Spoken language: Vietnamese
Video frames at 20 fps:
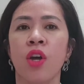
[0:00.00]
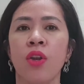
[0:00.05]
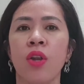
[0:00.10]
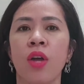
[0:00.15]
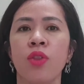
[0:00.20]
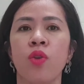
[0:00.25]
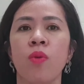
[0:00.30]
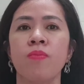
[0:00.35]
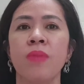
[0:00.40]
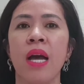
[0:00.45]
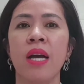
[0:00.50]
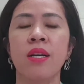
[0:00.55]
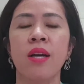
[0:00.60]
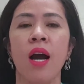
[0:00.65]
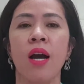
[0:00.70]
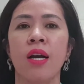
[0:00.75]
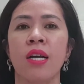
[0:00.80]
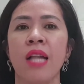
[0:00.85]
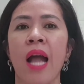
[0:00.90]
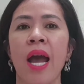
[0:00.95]
cho nên chúng ta
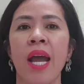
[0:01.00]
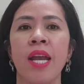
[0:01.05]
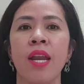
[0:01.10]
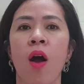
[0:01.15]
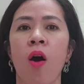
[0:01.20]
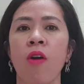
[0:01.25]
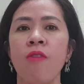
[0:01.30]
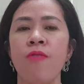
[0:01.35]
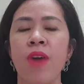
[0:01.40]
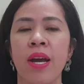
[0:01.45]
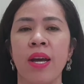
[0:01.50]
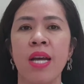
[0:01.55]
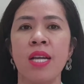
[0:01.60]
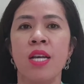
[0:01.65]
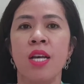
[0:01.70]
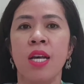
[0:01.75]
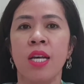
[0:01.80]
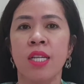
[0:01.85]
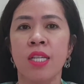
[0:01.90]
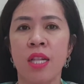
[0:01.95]
cần thay đổi về cái
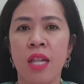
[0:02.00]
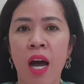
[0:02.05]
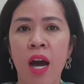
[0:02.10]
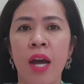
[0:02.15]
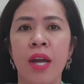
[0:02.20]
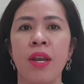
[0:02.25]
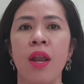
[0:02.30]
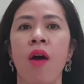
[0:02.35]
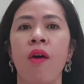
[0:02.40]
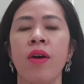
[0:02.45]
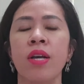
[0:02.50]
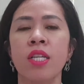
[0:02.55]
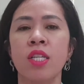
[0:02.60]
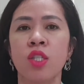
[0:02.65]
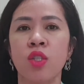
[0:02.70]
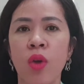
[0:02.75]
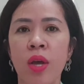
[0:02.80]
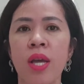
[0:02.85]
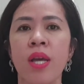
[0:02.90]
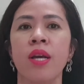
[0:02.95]
lời nói
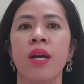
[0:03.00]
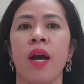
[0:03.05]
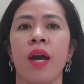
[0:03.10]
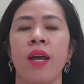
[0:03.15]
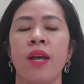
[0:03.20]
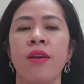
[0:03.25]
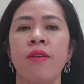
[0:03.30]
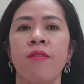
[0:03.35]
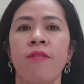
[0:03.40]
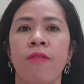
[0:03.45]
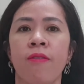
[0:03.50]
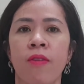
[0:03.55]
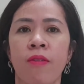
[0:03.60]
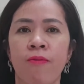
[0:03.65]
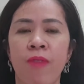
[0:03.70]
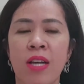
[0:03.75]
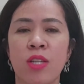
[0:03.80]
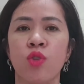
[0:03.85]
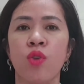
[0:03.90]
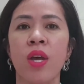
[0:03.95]
suy nghĩ
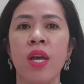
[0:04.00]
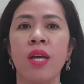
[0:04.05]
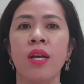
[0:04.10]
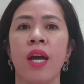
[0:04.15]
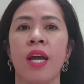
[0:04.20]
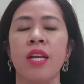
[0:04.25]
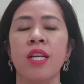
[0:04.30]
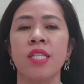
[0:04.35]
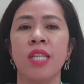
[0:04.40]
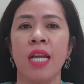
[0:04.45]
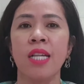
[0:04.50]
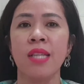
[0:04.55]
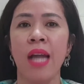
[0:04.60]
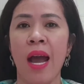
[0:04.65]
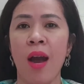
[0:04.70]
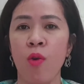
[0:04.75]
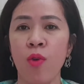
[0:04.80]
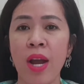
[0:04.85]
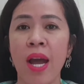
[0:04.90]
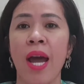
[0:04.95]
và suy nghĩ nó sẽ
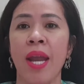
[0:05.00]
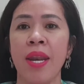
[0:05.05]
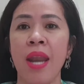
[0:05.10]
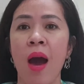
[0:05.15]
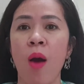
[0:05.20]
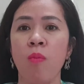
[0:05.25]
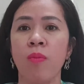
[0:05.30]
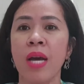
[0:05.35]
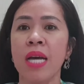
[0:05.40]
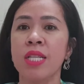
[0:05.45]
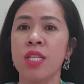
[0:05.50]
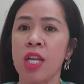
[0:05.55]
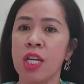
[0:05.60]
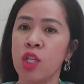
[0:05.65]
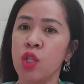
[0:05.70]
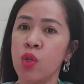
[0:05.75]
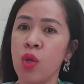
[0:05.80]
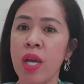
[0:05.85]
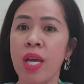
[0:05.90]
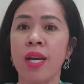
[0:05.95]
tạo ra hành động các anh chị
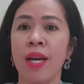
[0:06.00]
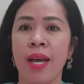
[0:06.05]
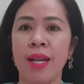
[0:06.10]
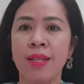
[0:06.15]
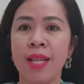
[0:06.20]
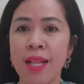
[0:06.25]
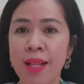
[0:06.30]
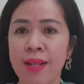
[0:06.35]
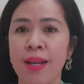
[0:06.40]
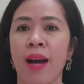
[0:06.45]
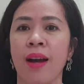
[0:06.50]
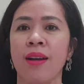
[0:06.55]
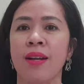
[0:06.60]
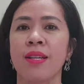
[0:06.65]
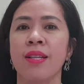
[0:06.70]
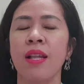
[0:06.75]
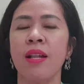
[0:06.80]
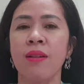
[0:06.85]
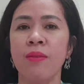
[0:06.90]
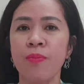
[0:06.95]
suy nghĩ tích cực
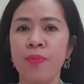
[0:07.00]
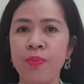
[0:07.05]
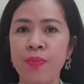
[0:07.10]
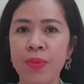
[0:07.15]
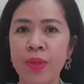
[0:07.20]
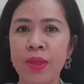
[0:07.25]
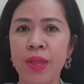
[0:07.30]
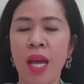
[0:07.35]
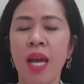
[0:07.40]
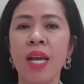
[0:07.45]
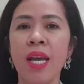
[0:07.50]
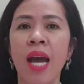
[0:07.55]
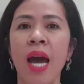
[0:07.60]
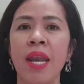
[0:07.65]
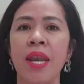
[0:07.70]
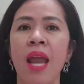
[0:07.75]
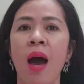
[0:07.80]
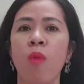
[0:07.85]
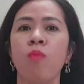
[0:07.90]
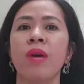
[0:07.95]
thì
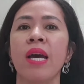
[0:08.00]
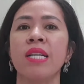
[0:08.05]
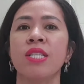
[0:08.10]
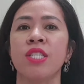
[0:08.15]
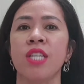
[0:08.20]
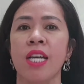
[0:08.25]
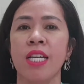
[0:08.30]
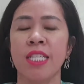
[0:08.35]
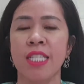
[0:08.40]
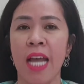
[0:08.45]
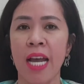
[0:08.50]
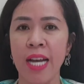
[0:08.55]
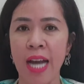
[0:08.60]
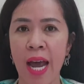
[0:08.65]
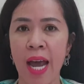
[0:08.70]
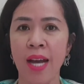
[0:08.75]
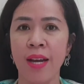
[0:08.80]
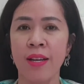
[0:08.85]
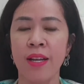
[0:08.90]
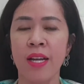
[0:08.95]
hành động các anh chị sẽ
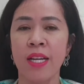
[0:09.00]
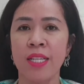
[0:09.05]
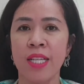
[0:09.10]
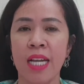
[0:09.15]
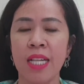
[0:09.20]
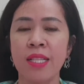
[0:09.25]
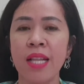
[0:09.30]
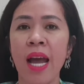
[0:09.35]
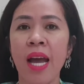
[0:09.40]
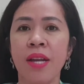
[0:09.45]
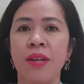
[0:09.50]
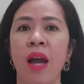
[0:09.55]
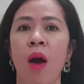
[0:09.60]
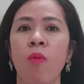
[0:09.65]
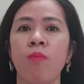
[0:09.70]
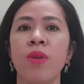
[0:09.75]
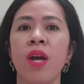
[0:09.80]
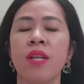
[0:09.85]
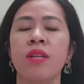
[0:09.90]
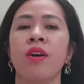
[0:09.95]
khác sẽ tác
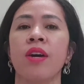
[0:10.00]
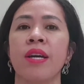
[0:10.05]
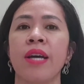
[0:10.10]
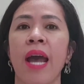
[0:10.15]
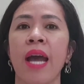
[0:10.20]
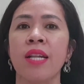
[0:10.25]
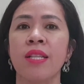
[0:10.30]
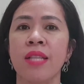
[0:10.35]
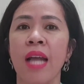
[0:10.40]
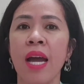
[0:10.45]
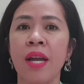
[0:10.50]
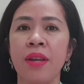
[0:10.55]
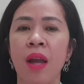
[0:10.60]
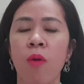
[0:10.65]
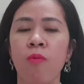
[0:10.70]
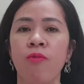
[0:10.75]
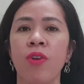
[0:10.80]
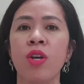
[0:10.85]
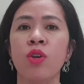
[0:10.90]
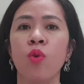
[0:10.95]
động đến người khác tác
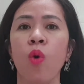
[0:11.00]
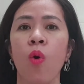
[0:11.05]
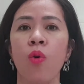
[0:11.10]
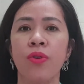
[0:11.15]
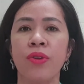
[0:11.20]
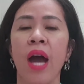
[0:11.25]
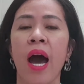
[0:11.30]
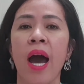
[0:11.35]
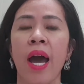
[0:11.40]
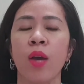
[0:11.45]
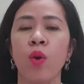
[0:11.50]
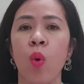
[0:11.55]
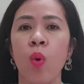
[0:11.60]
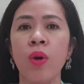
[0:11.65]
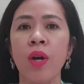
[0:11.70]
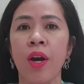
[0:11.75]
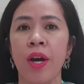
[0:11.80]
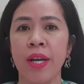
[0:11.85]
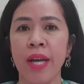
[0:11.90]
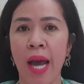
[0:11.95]
động với cuộc đời của
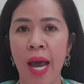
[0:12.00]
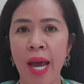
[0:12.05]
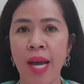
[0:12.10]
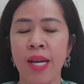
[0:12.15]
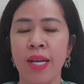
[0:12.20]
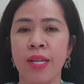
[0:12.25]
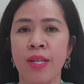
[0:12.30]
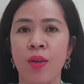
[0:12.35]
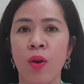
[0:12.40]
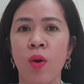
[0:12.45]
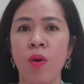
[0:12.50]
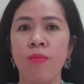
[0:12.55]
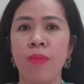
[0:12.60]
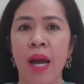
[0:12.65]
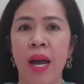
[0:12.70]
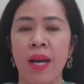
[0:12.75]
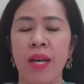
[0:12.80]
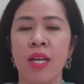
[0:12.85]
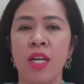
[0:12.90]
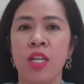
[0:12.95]
người khác đúng không
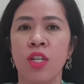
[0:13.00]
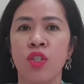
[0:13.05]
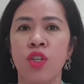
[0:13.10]
ạ à?